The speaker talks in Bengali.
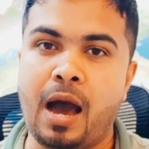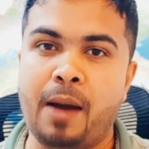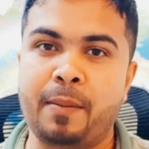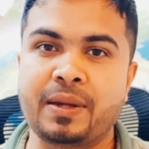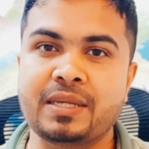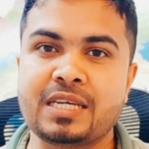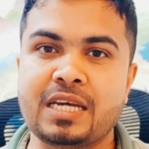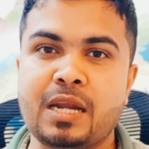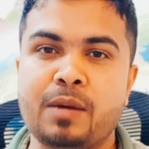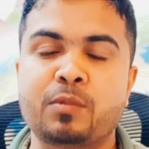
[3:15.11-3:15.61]

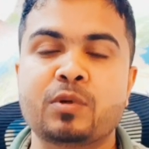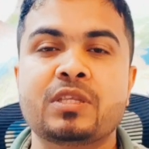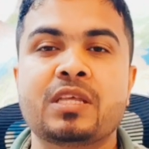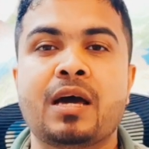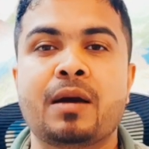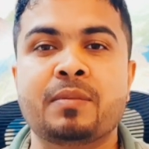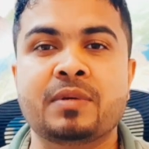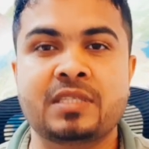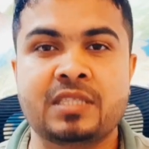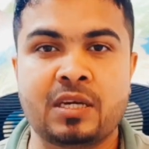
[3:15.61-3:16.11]
আমার জানা মতে
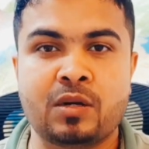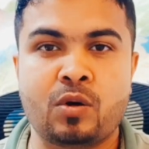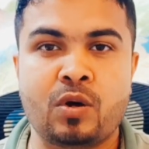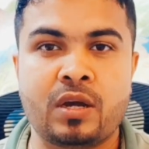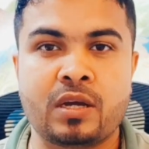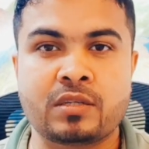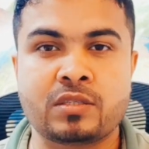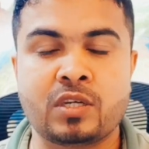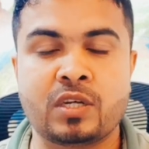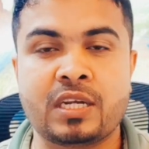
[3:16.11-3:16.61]
আমি যে
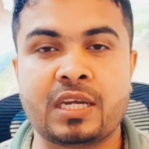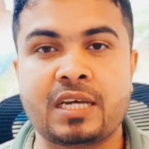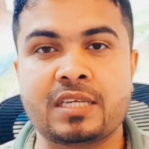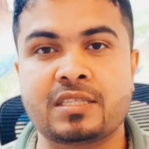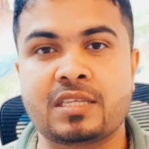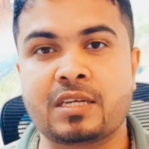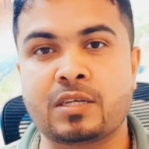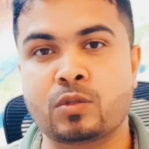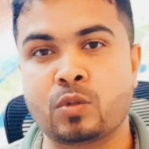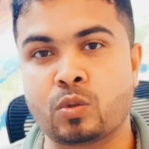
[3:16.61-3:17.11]
কয়েকজনের
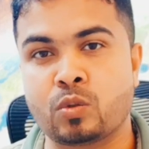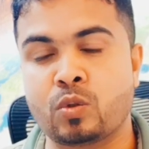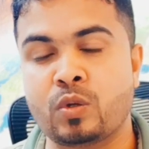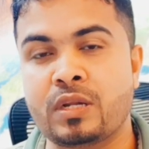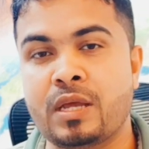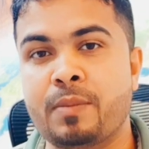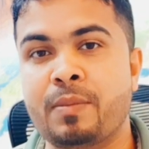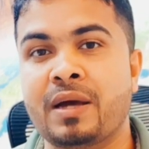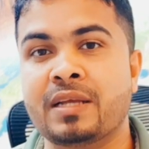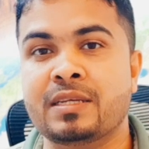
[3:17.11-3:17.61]
কাছ থেকে তথ্য
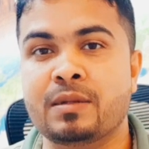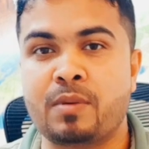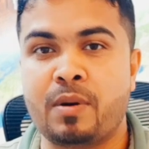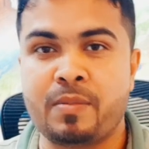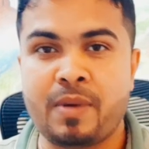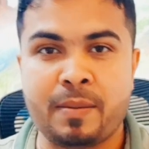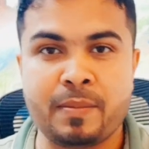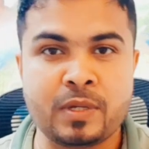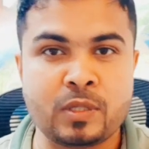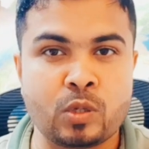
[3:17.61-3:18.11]
নেই বা
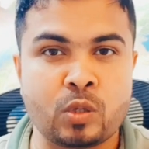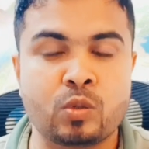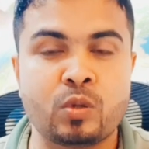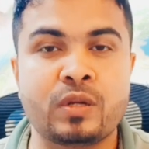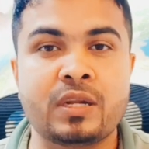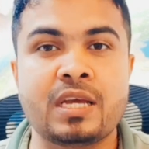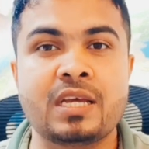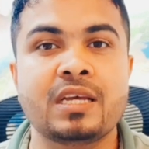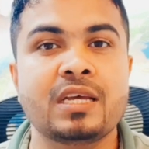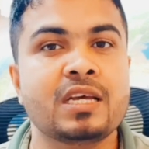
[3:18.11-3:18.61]
যেভাবে আমি তথ্য
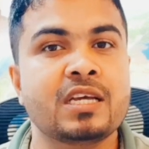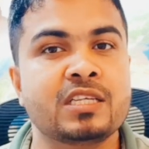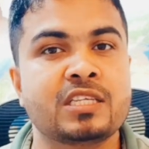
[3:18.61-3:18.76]
নেই